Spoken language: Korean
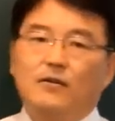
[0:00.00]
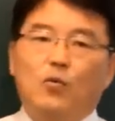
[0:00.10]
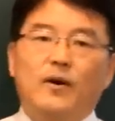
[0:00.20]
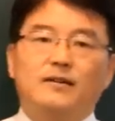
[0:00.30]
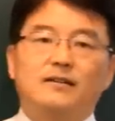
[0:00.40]

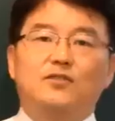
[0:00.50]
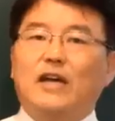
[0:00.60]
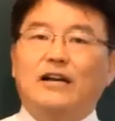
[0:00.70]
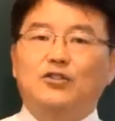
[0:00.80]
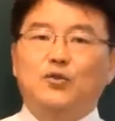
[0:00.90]
원을
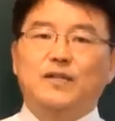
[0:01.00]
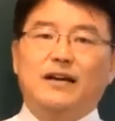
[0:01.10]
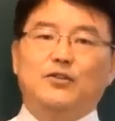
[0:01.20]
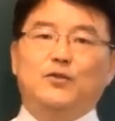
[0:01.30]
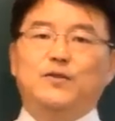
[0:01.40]
자주우지할
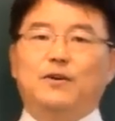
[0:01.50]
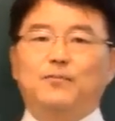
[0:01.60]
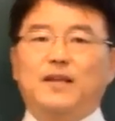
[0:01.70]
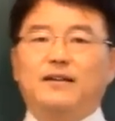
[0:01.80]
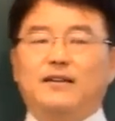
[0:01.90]
수는
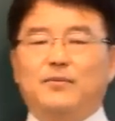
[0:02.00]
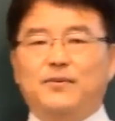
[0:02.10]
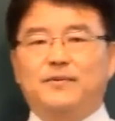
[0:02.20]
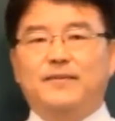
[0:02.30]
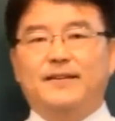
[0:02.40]
없다 이렇게 보는
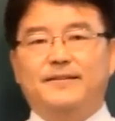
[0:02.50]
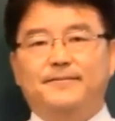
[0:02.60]
겁니다.